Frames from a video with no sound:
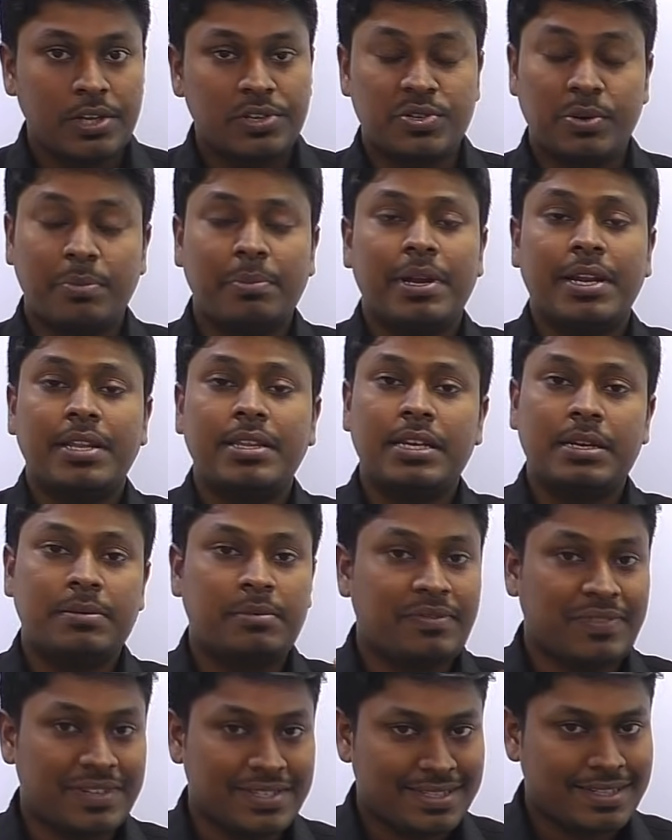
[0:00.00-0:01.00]
ஸோ
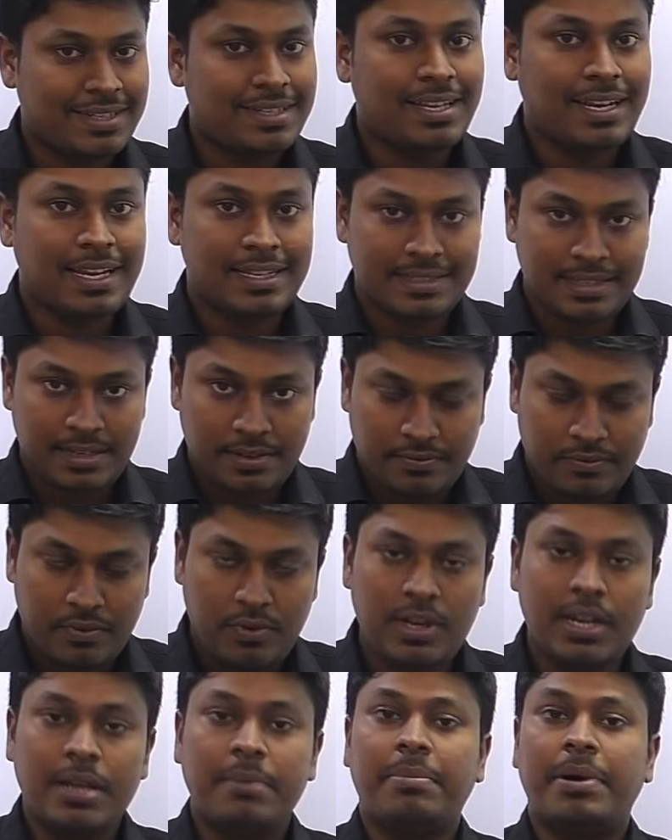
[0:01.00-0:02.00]
மறந்துடாமல் ஃபஸ்ட்டு இந்த லெசனை
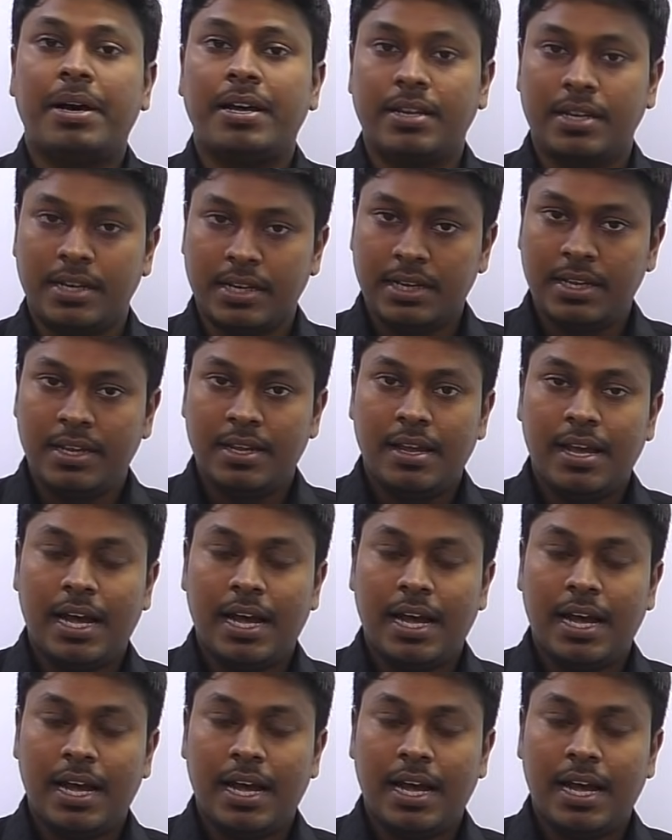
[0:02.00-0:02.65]
ஃபுல்லாக பாருங்கள்